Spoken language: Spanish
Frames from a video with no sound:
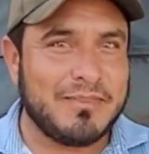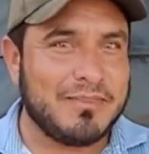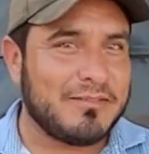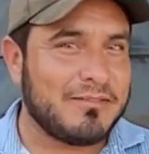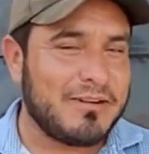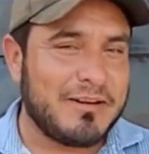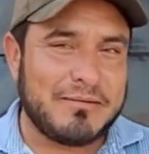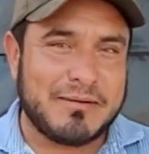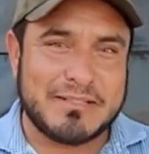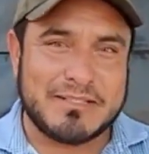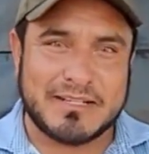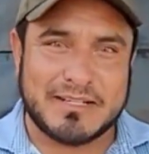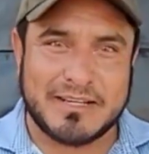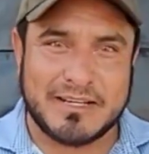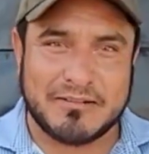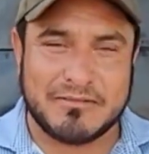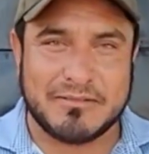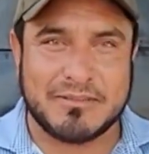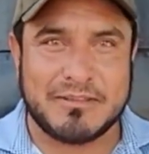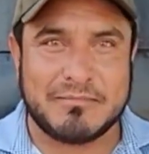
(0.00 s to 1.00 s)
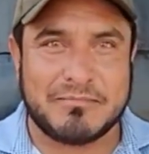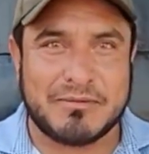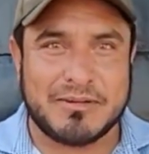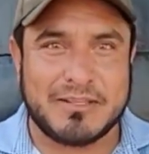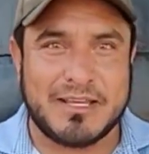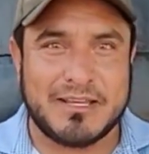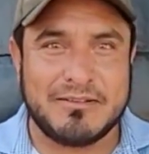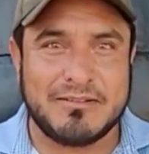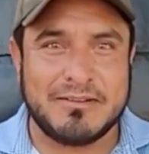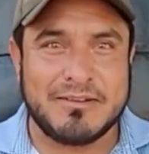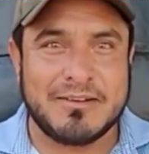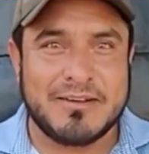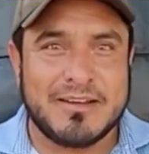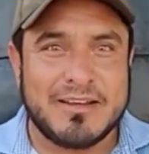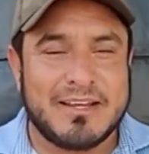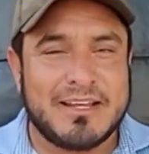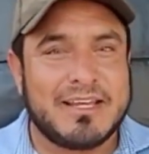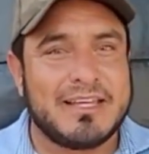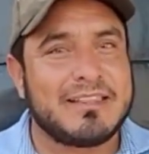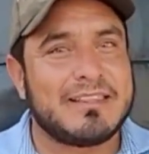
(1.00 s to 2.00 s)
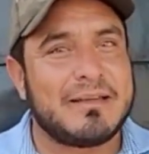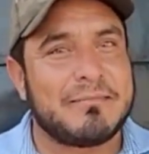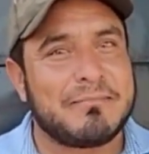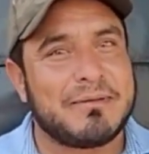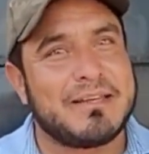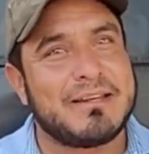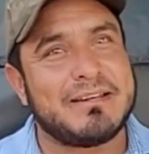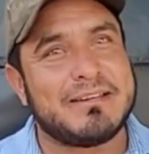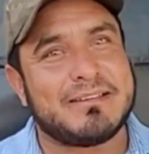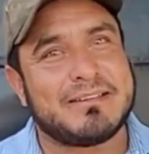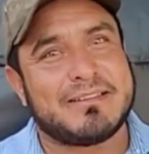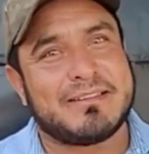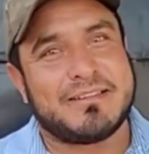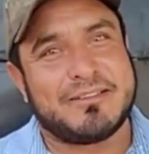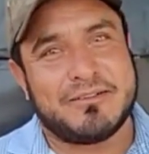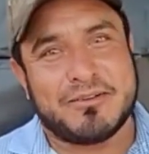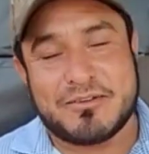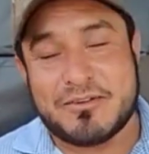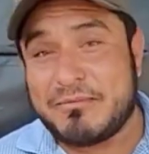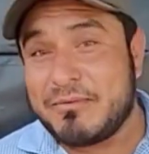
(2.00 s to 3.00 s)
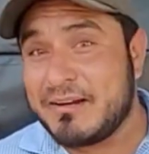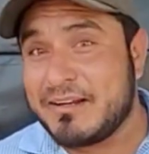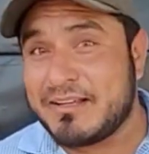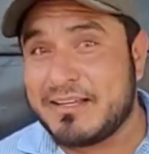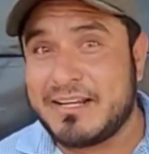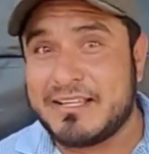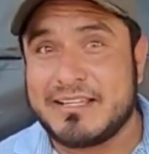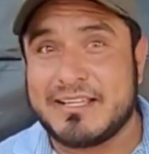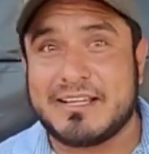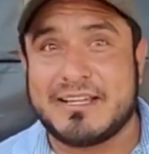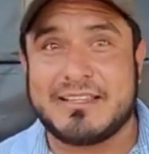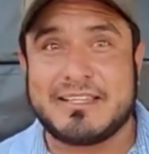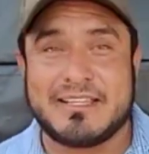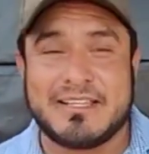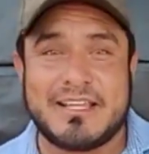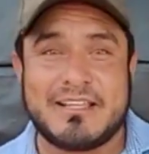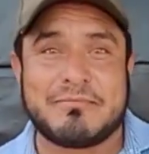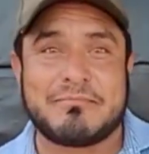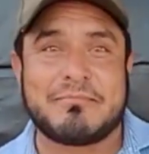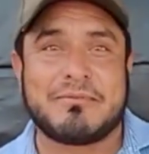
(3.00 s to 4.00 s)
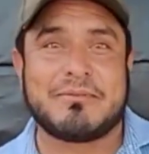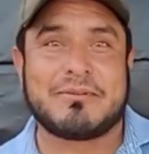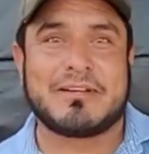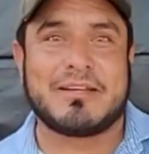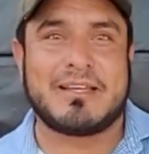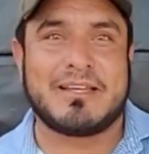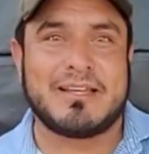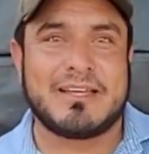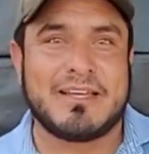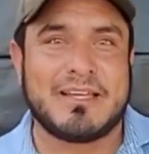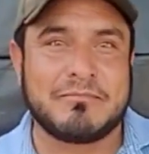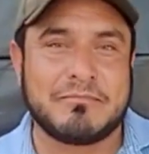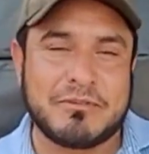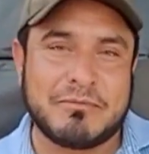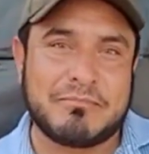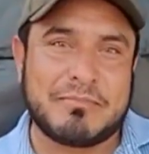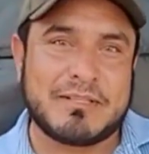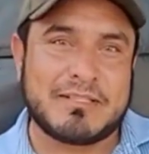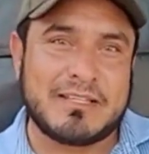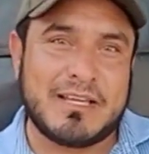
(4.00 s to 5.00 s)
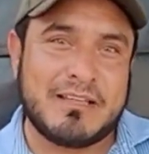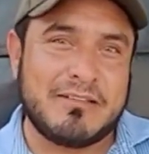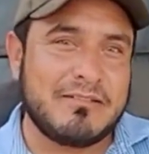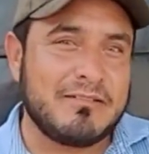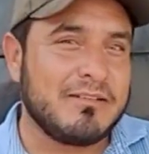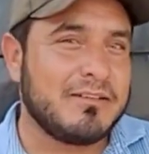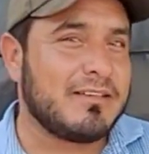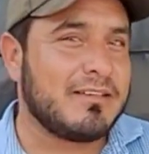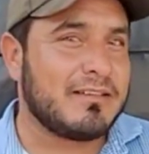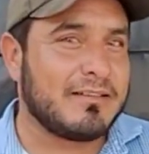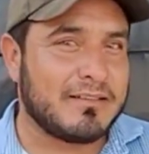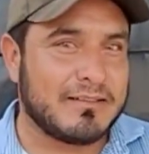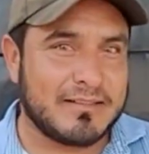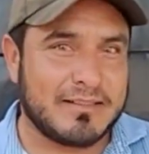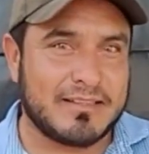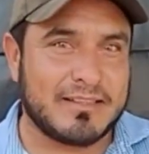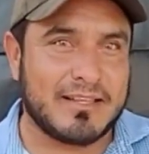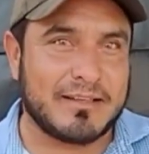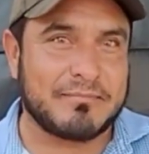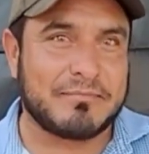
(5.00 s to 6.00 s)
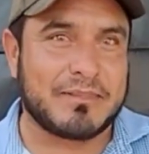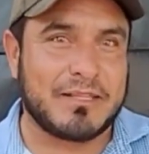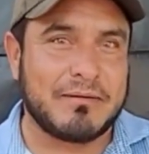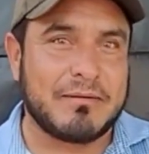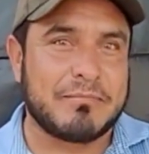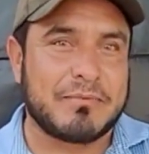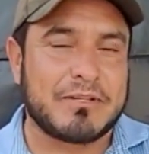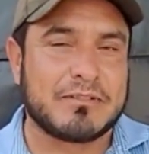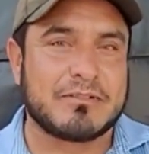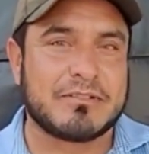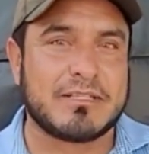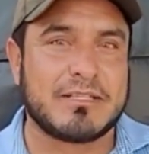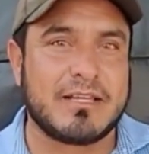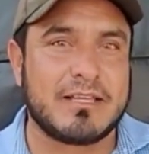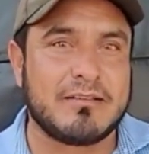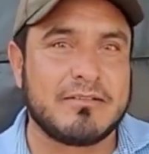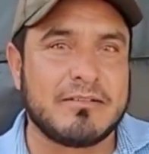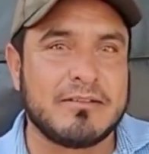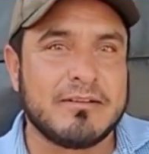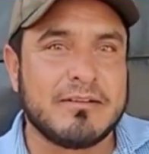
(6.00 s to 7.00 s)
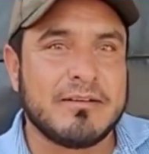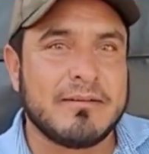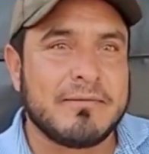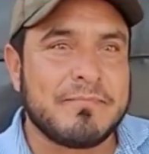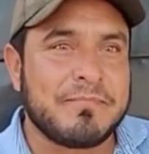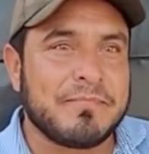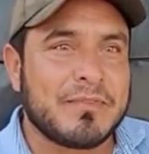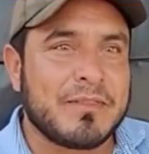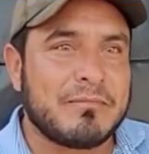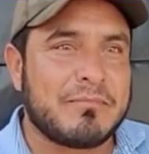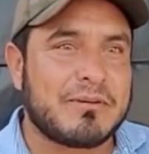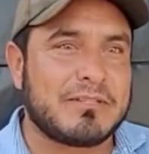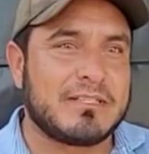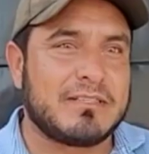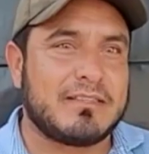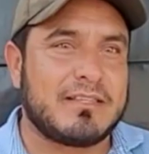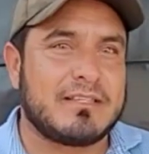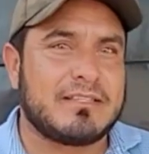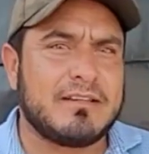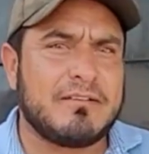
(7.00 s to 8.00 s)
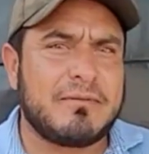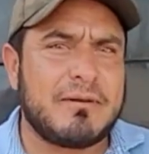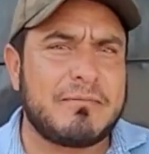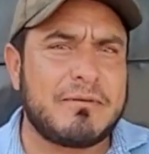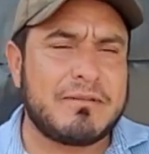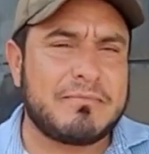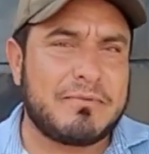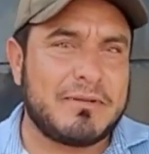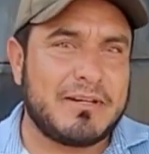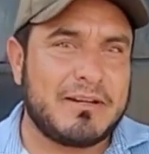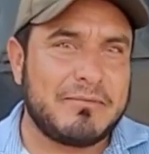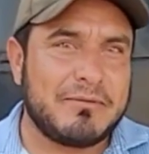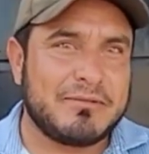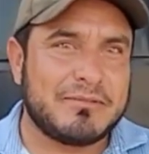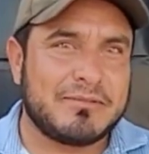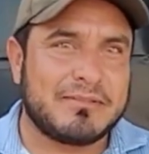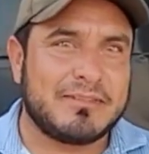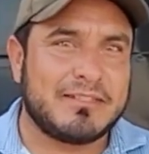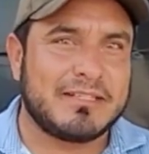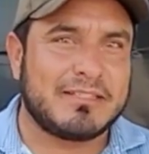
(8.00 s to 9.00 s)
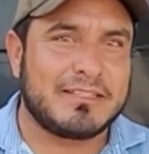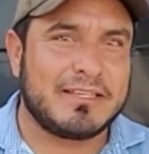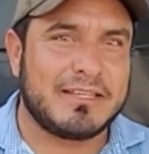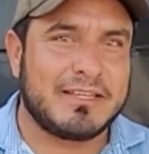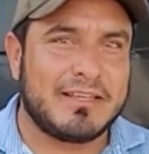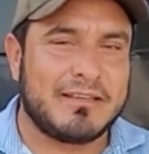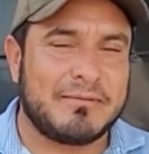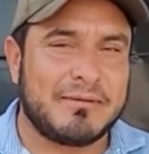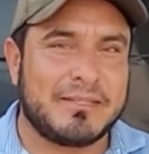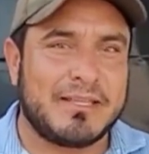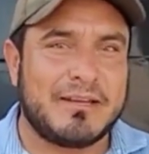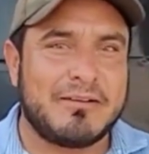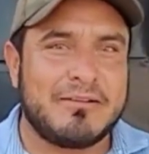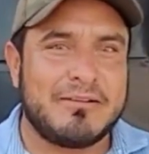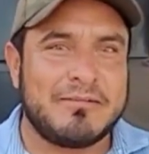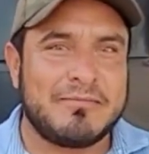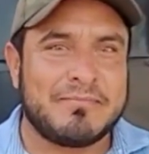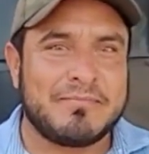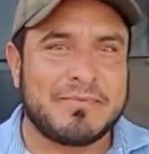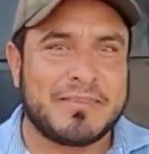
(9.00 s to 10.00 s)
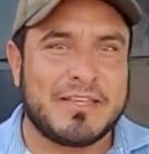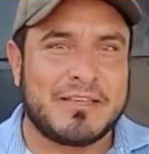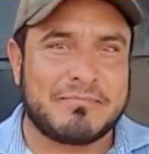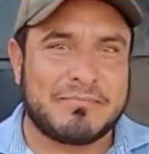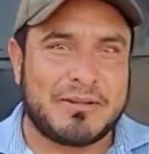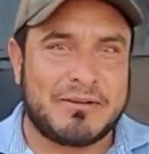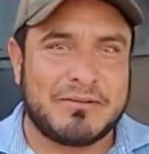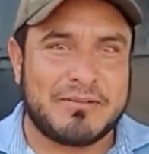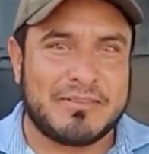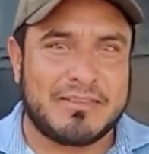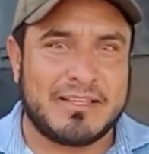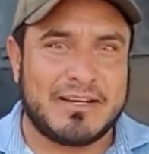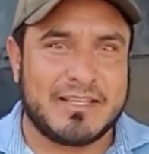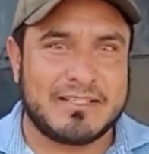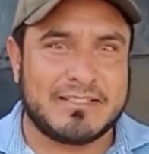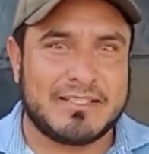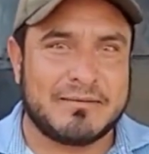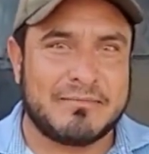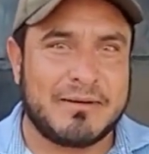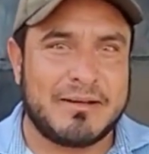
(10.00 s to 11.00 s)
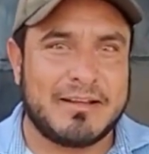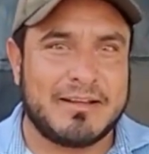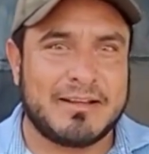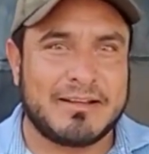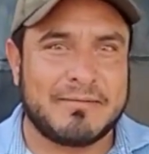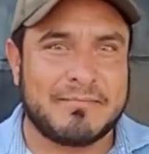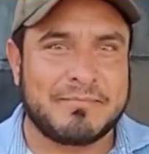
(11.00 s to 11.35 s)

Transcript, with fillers: no le van a hacer ningún tipo de daño y también no comen en grandes cantidades porque es muy pesado y también por eso hace daño. Pues así, nos vamos a despedir amigos de este video, espero y les sirva